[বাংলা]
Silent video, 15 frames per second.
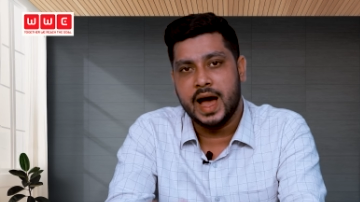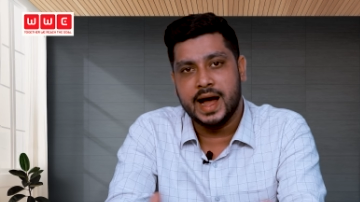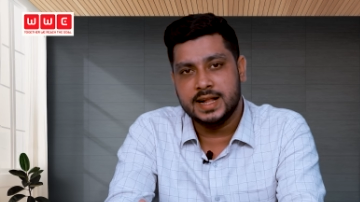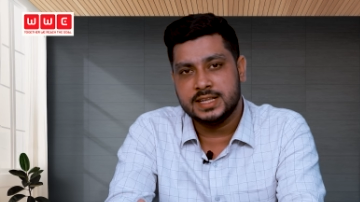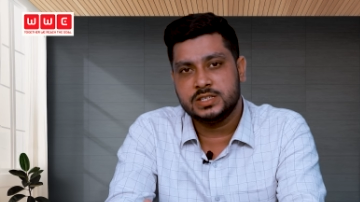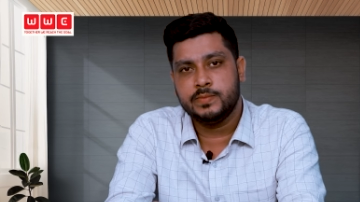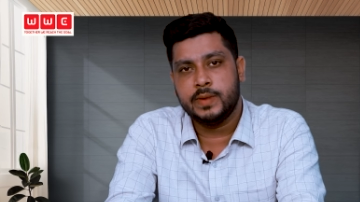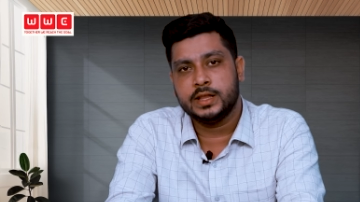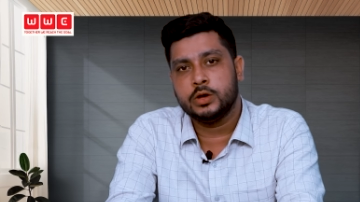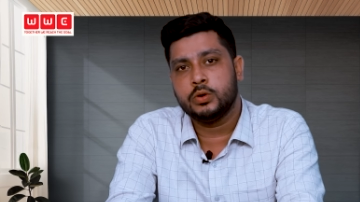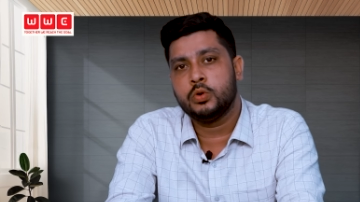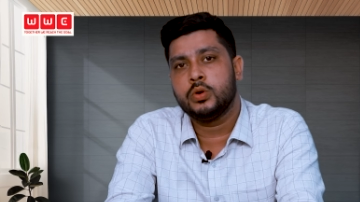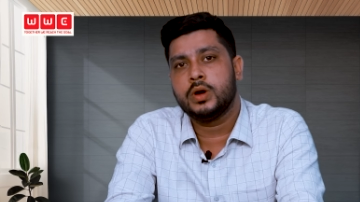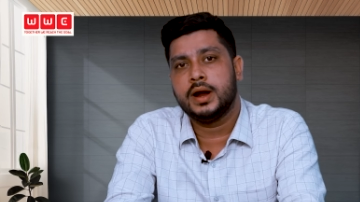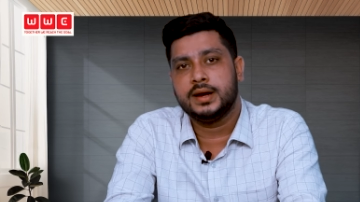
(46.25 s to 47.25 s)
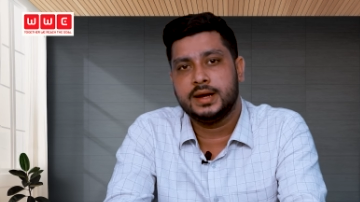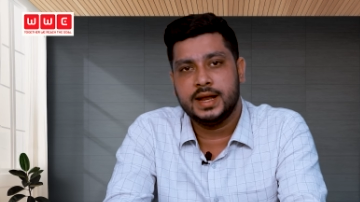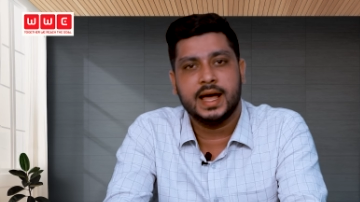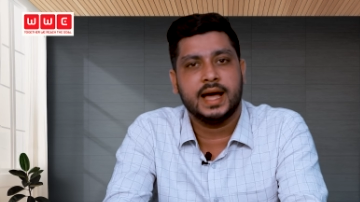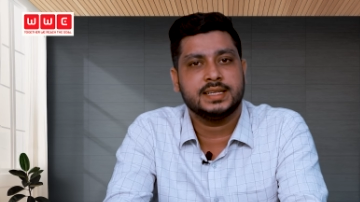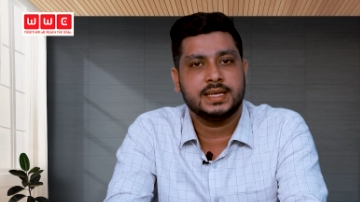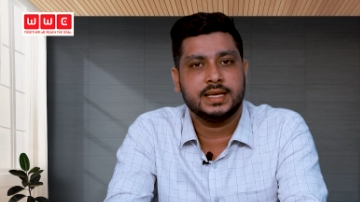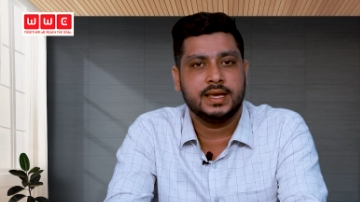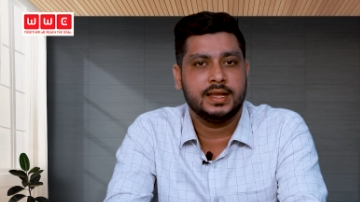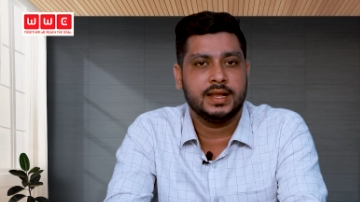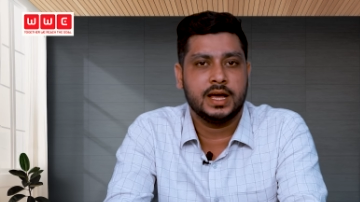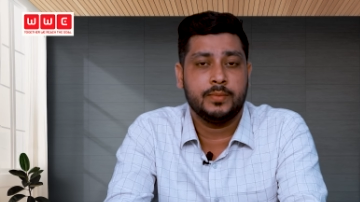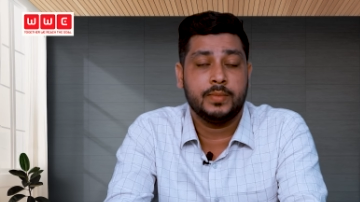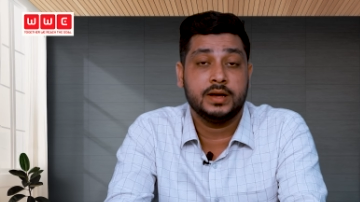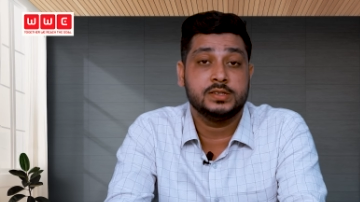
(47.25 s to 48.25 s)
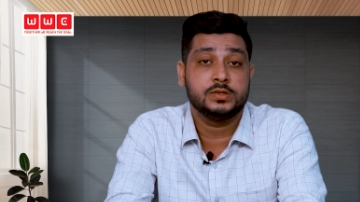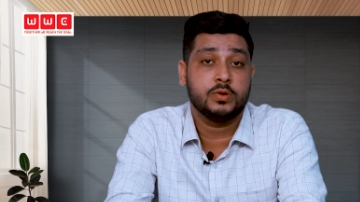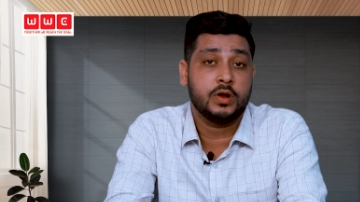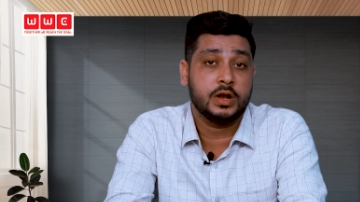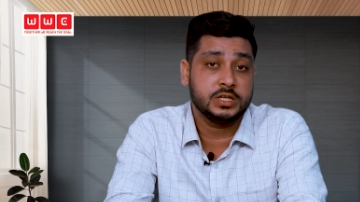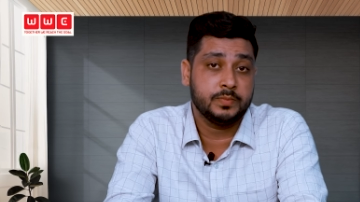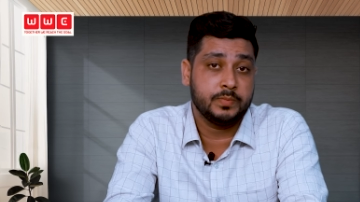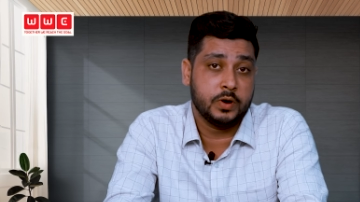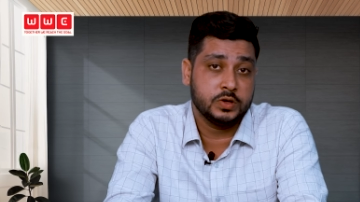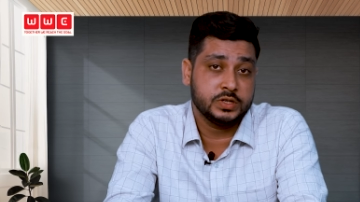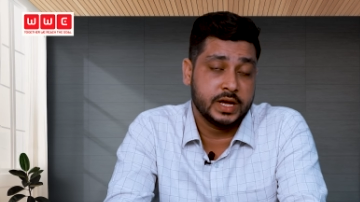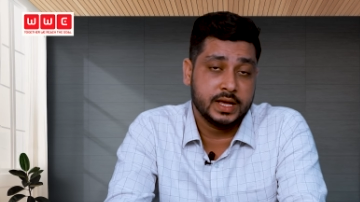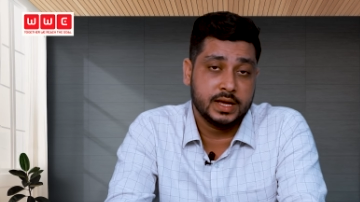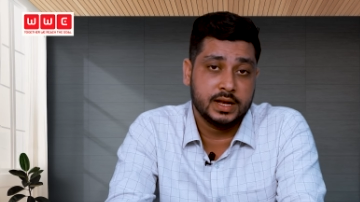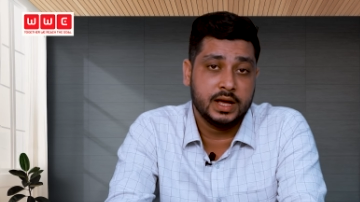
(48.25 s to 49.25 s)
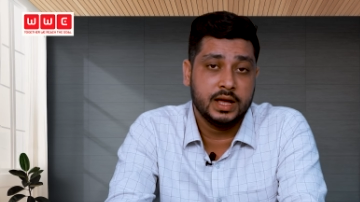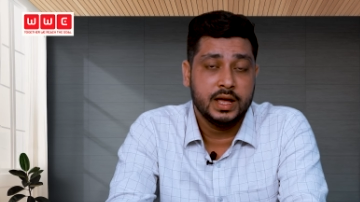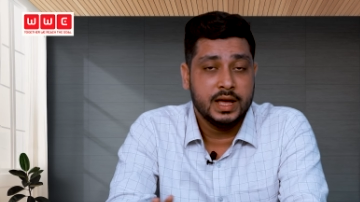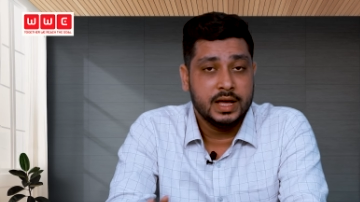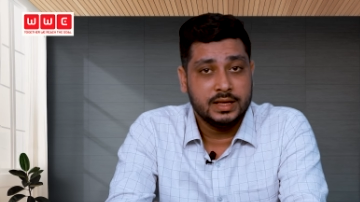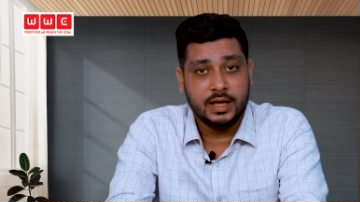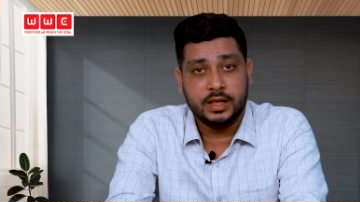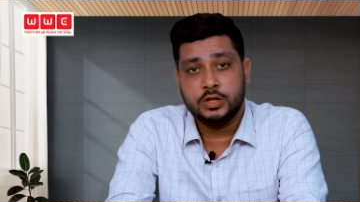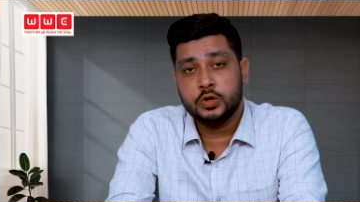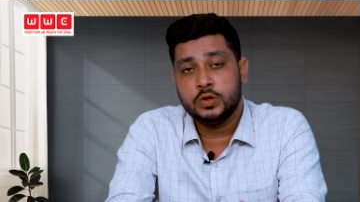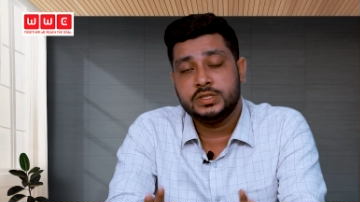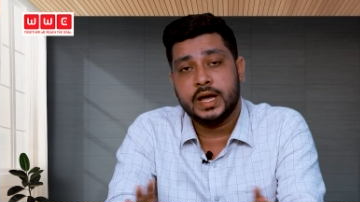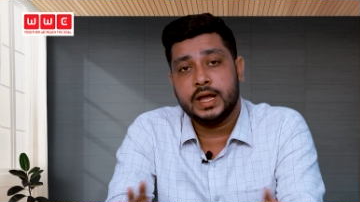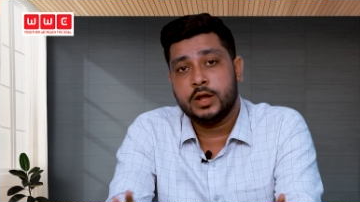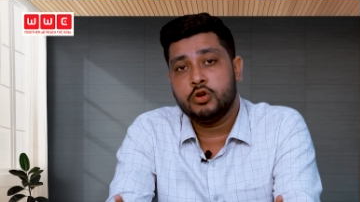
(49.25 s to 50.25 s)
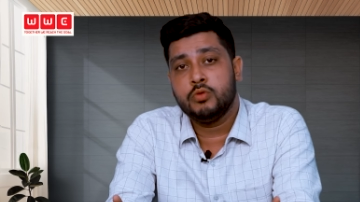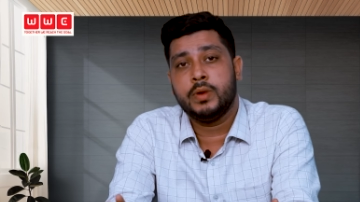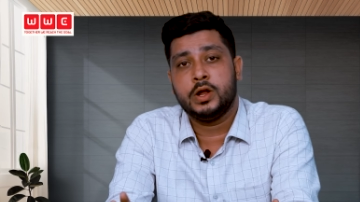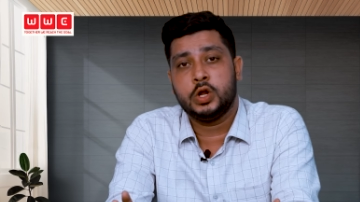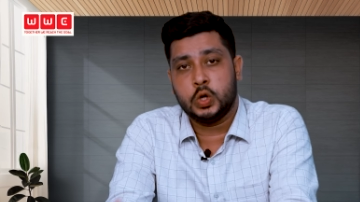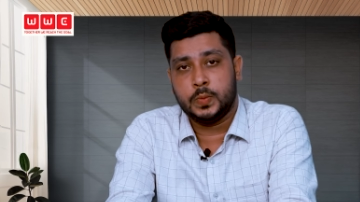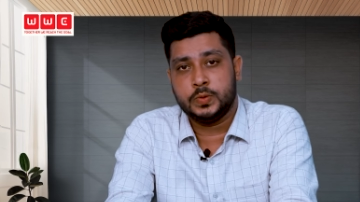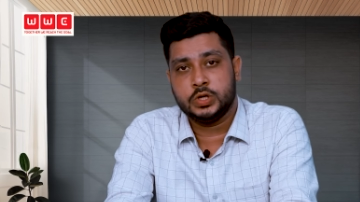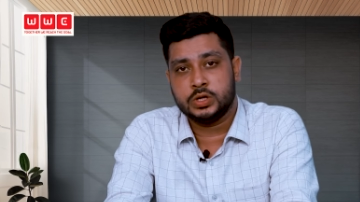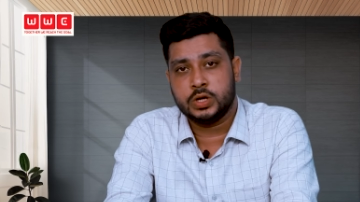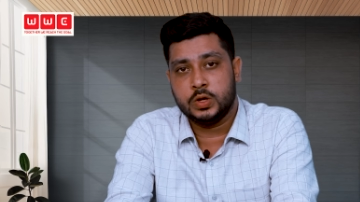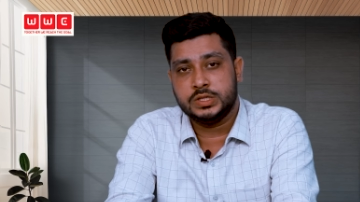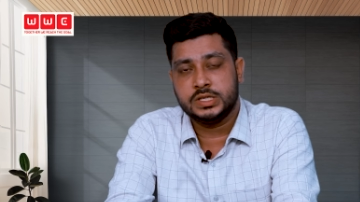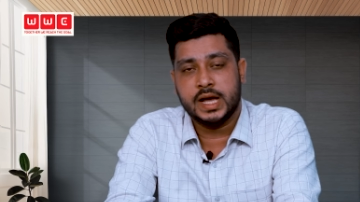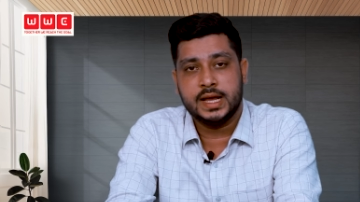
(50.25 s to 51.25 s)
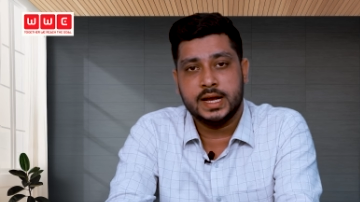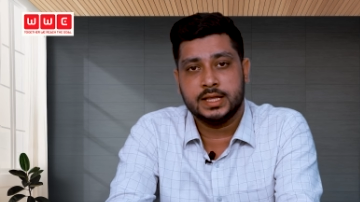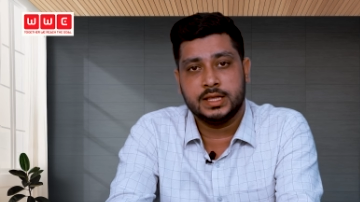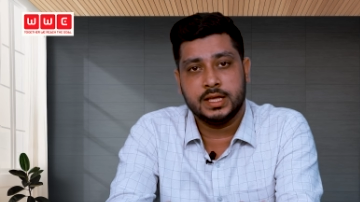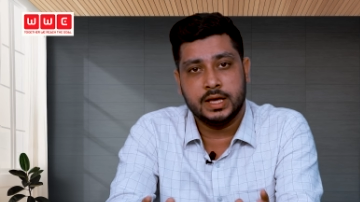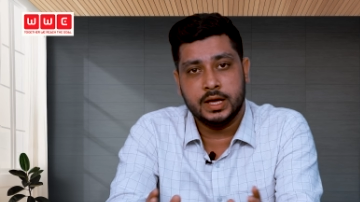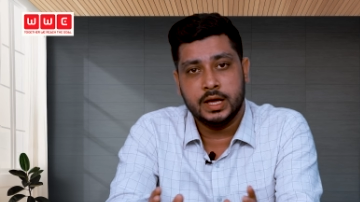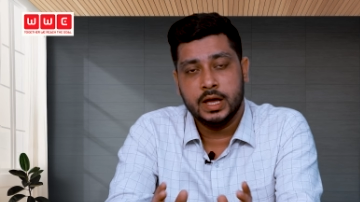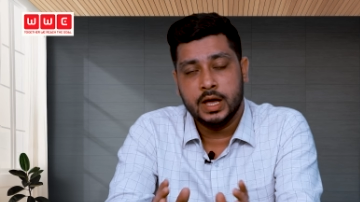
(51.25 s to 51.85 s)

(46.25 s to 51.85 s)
আয়েলস বাদে কোনো কান্ট্রি আছে কি না বা স্কলারশিপ পাওয়া যায় কি না তাদের জন্য চায়না খুব ভালো অপশন কারণ চায়নাতে